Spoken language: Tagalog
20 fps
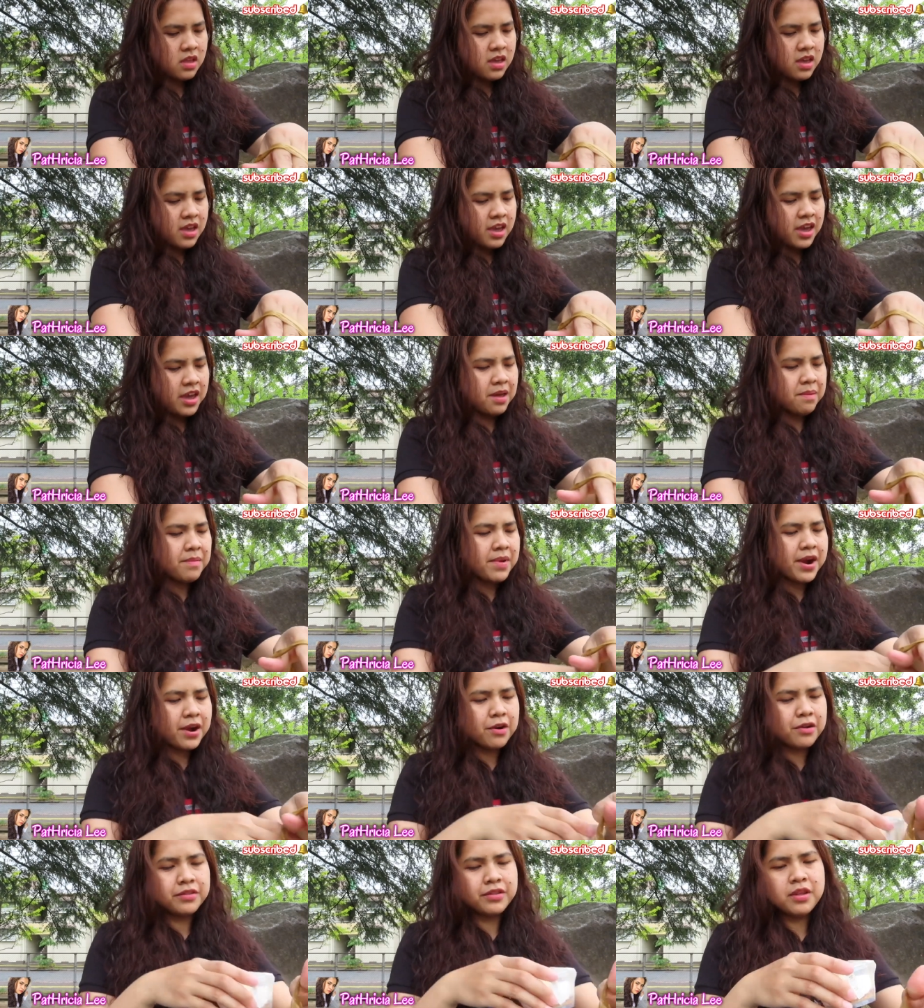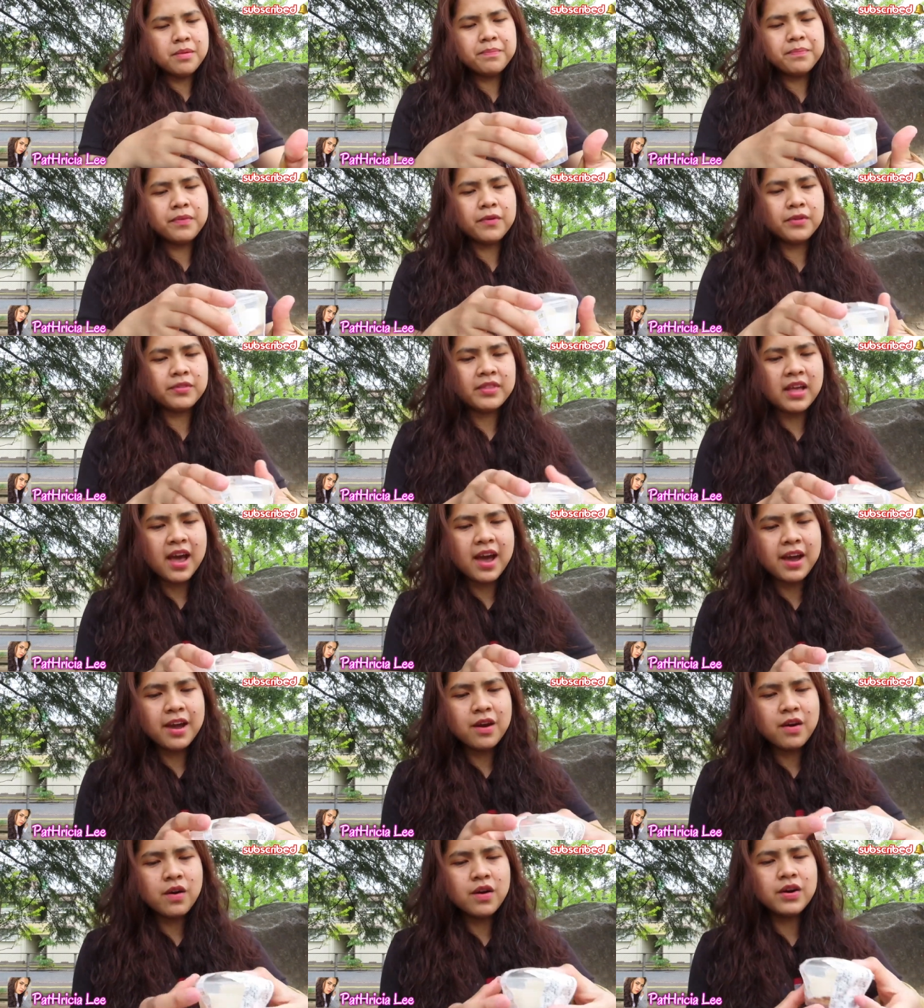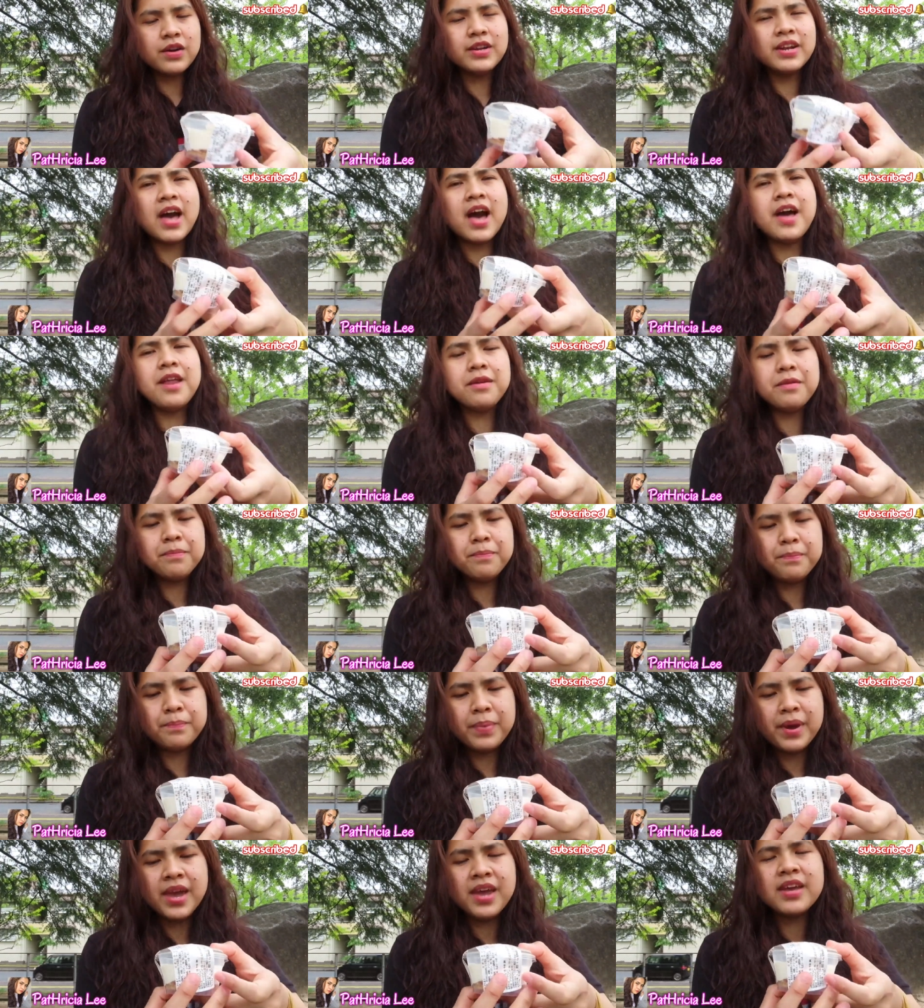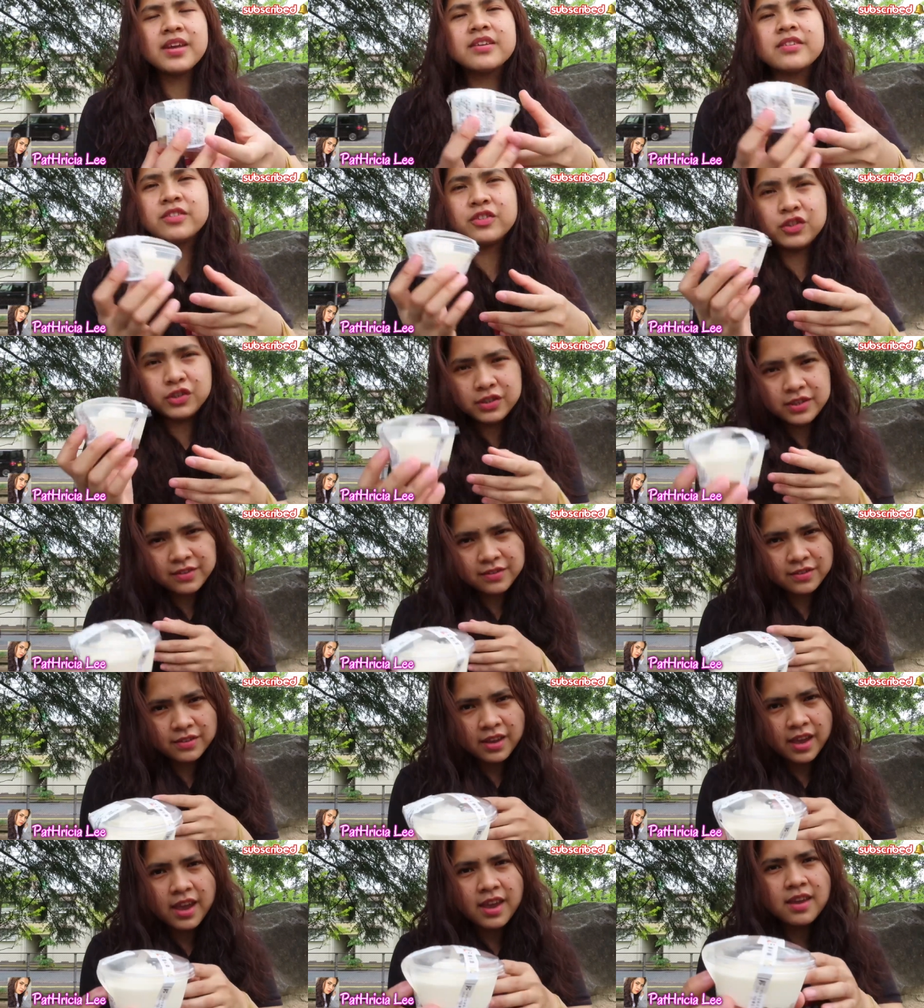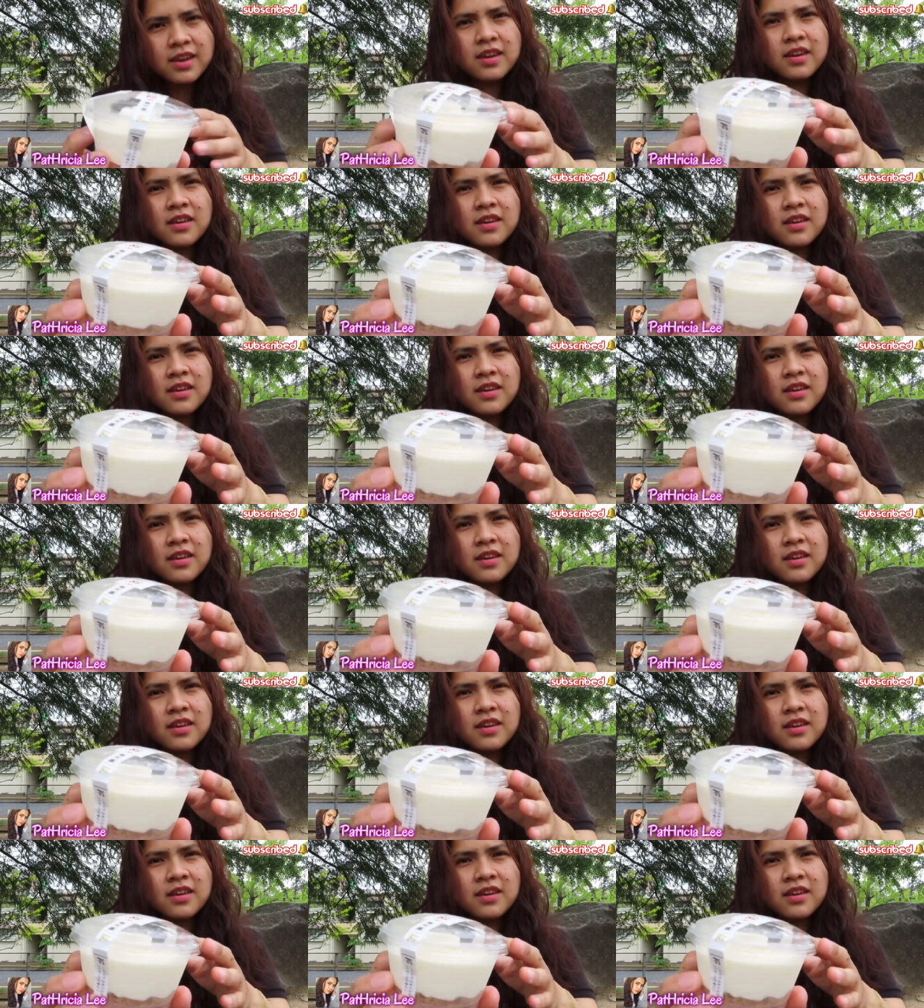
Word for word: And eh, meron din po tayong non-baked cheesecake.